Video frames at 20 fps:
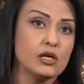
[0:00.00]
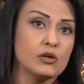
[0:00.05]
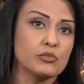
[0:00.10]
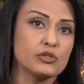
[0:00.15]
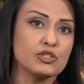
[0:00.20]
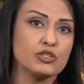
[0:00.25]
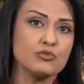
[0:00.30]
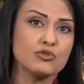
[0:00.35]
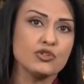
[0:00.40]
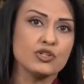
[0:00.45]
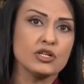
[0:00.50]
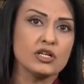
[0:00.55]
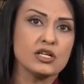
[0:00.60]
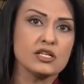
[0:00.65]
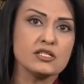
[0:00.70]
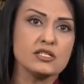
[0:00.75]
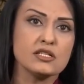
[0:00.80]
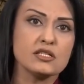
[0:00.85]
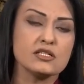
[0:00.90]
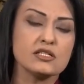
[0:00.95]
Почему же
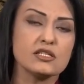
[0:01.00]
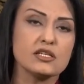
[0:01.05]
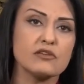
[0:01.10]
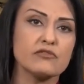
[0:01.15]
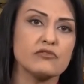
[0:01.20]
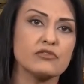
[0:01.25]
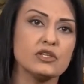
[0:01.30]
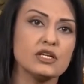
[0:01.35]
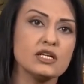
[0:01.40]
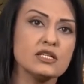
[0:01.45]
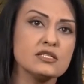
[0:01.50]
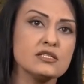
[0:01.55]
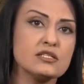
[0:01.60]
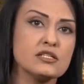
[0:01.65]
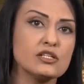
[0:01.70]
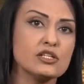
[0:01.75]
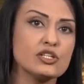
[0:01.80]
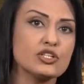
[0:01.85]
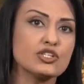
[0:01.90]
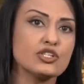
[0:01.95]
российские
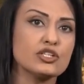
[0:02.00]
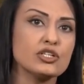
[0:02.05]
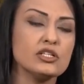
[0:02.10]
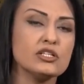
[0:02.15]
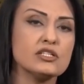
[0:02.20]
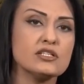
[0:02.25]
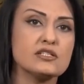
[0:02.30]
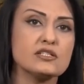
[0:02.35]
власти решили